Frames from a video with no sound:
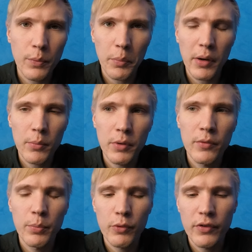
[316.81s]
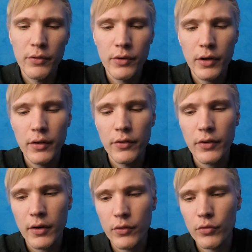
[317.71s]
прям под, после выхода
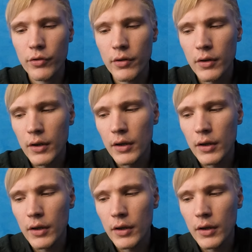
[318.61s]
сразу же